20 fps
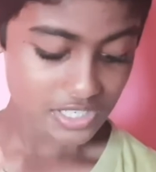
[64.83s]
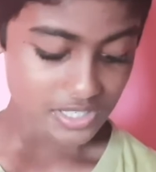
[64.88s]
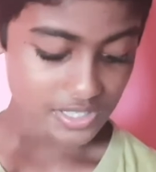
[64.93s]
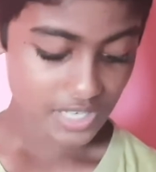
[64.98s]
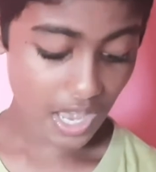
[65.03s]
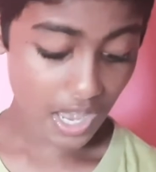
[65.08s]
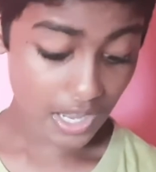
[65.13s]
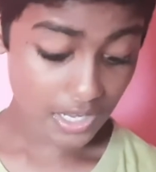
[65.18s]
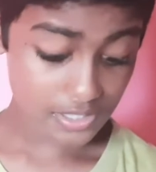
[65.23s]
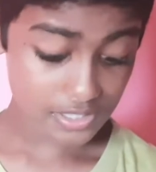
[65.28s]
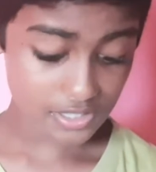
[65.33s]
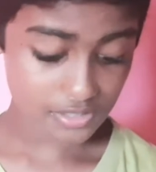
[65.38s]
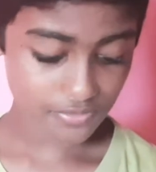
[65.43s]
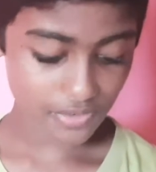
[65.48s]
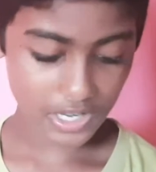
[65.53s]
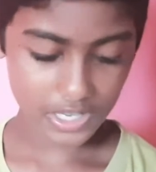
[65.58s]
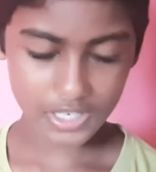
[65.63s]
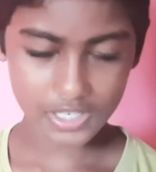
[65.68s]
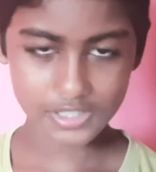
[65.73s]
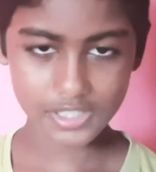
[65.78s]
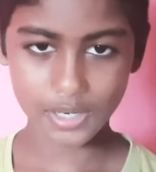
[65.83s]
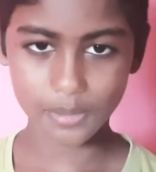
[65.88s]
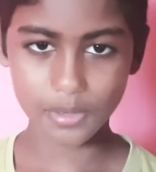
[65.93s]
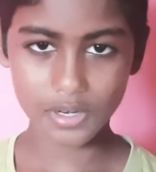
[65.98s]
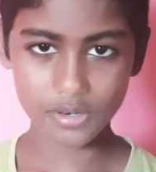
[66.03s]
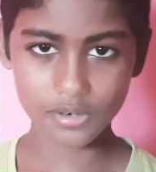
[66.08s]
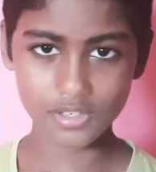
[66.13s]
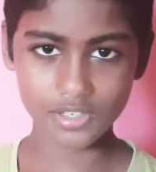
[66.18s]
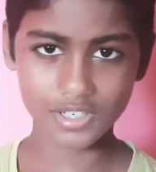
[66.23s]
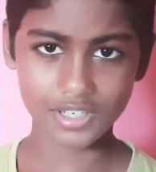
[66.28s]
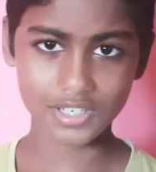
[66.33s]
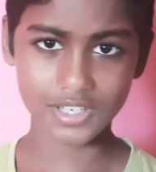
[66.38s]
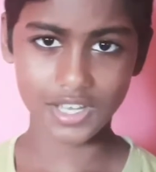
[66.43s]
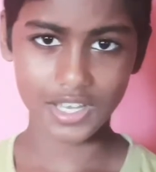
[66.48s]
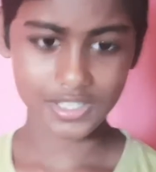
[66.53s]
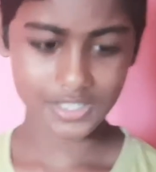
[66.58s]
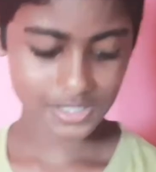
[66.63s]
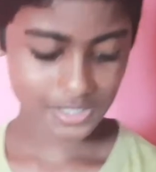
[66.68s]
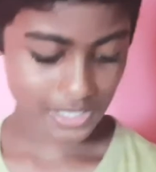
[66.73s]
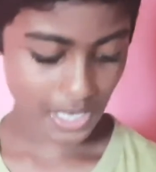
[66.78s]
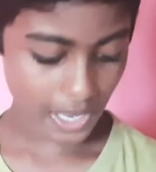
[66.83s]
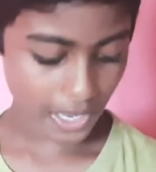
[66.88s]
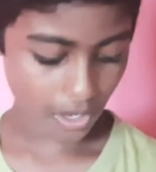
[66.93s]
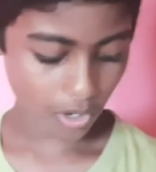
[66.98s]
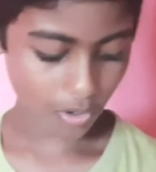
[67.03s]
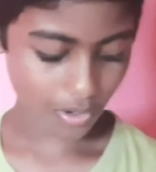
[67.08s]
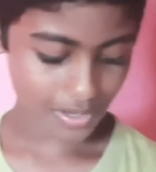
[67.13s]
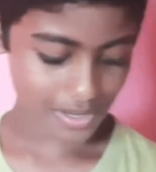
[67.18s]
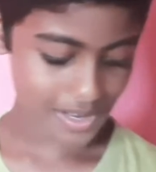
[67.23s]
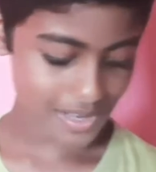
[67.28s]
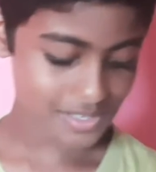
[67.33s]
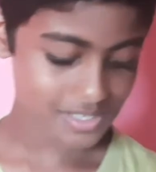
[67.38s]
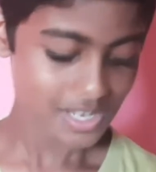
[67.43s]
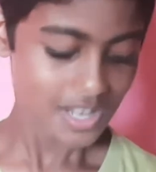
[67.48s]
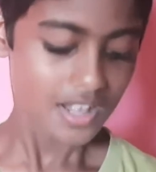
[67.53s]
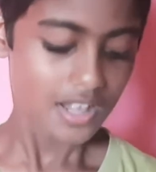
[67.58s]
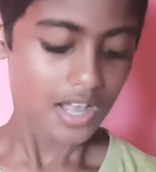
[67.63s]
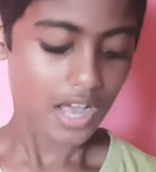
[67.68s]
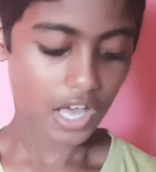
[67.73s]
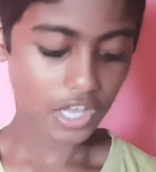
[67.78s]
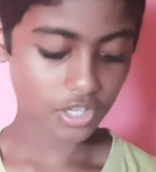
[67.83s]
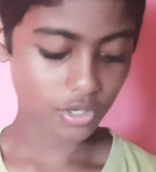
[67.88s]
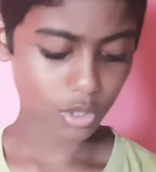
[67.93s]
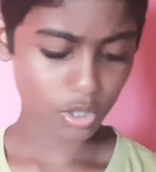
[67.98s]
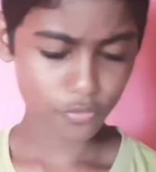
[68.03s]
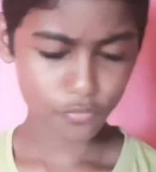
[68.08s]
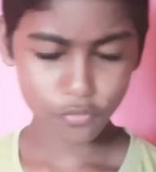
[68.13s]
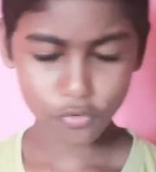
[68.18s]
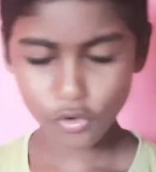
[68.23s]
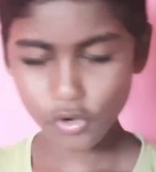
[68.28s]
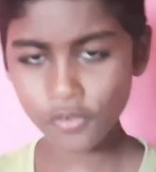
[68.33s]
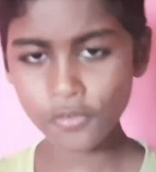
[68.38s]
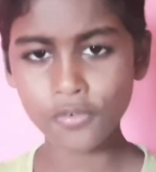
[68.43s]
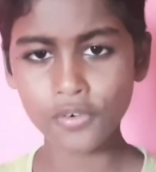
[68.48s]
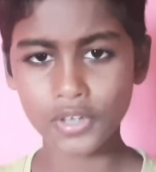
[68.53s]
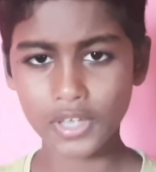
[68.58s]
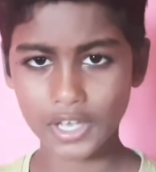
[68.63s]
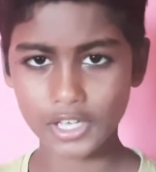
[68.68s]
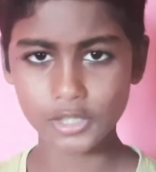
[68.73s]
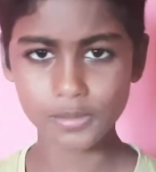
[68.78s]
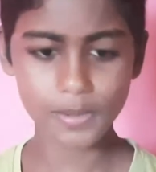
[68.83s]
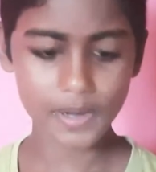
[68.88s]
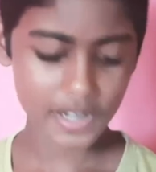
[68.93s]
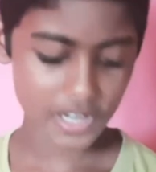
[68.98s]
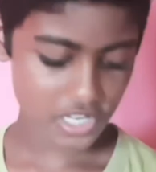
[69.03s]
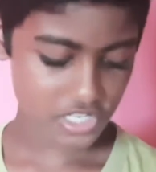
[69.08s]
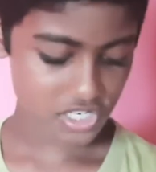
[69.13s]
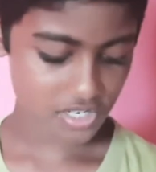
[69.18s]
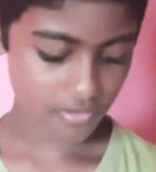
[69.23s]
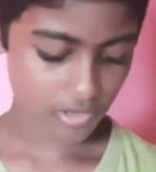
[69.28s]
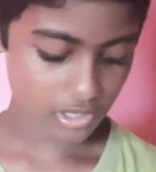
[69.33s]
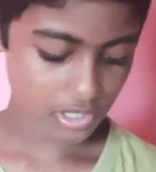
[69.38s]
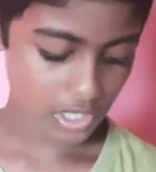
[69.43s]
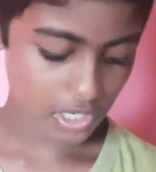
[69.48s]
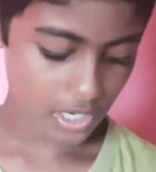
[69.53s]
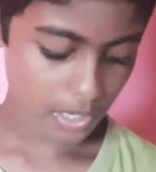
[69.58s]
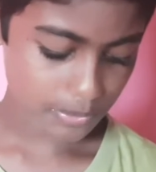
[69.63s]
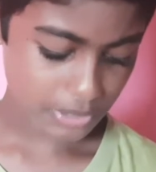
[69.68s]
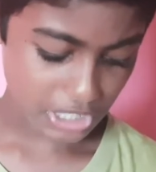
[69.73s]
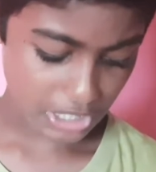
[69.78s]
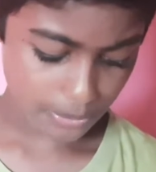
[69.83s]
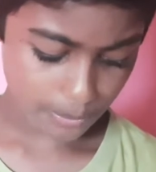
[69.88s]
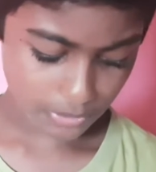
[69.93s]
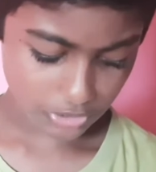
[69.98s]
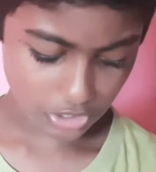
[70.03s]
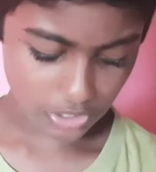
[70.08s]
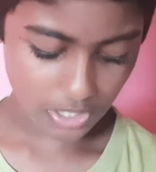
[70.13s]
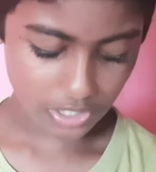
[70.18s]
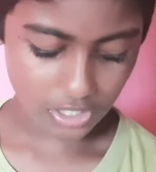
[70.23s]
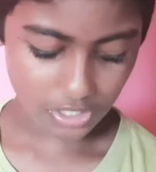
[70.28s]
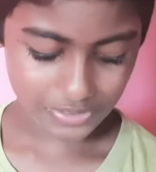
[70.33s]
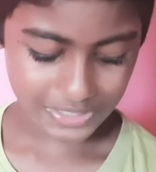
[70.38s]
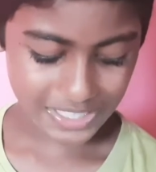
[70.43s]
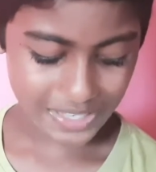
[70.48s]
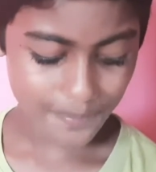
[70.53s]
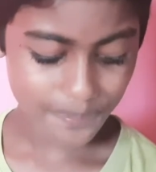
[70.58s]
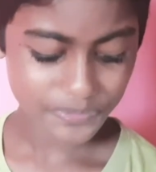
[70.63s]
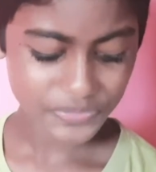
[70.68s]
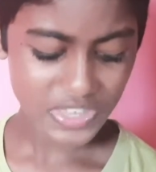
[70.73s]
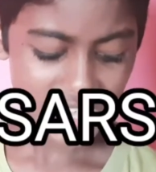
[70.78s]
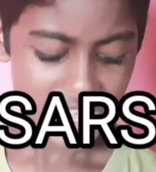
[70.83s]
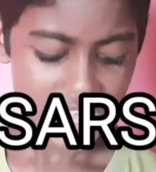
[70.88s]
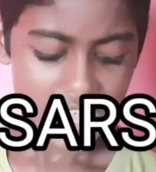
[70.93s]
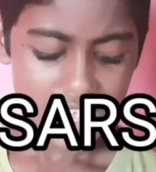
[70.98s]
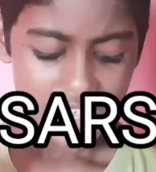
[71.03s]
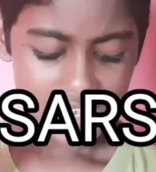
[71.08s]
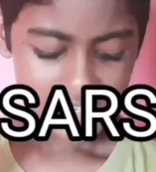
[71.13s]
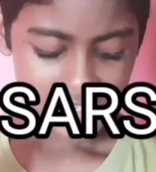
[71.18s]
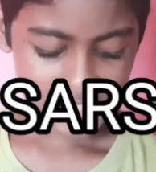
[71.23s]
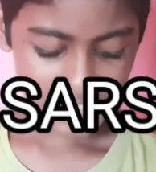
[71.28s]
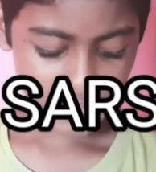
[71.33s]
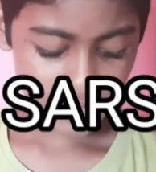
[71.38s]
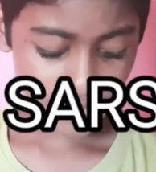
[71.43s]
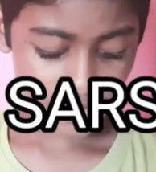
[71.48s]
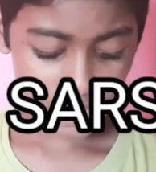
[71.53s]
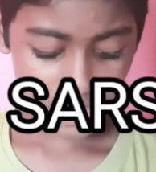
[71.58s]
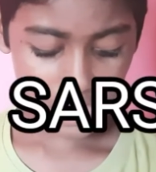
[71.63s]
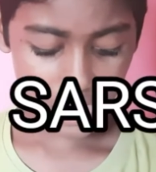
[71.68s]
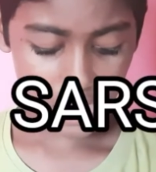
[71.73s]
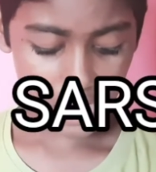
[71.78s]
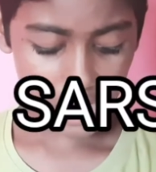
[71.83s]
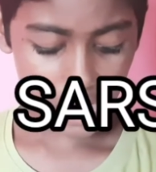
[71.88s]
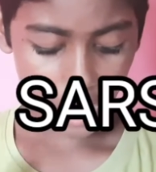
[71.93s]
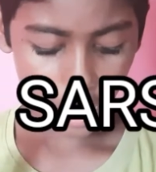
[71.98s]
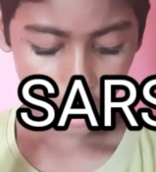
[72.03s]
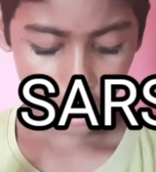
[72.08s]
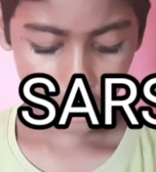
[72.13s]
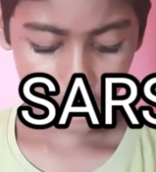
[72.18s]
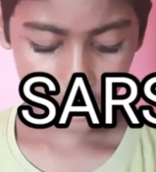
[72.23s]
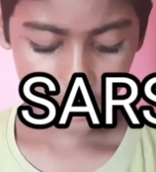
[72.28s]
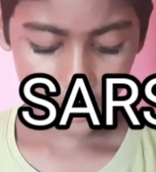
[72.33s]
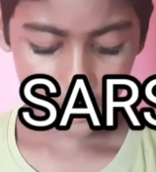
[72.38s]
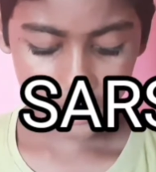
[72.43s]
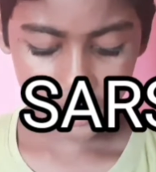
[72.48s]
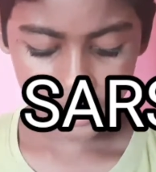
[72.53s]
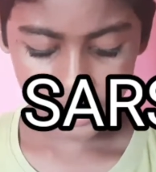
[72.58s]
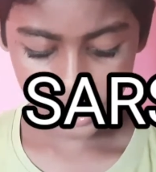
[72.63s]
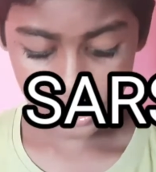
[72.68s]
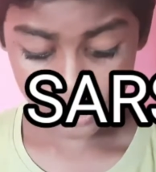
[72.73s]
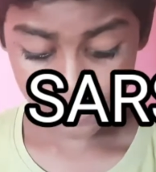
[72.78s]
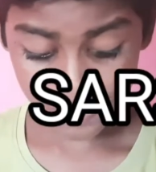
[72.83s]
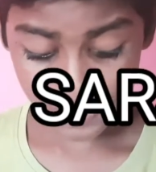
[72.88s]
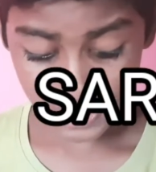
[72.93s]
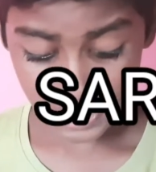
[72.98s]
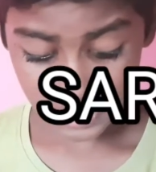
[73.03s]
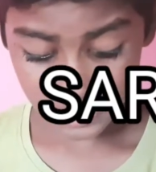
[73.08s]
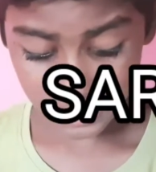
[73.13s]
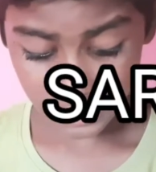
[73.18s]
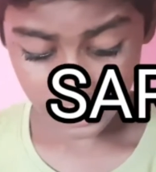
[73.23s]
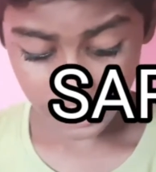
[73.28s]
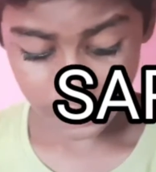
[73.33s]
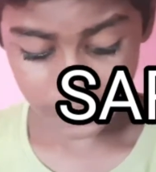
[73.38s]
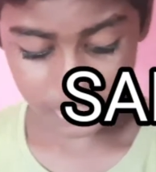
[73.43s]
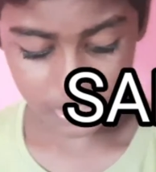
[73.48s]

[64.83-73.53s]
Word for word: சார்ஸ் வைரஸ் அப்படின்னு ஒன்று இருக்குது எஸ்ஏஆர்எஸ் அதோட ஃபுல் எக்ஸ்ப்ளனேஷன் வந்து என்ன அப்படின்னு நம்ம பார்த்தோன்னா அதாவது பிஎல் அக்யூட் ரெஸ்பிரேட்டரி சின்ரோம்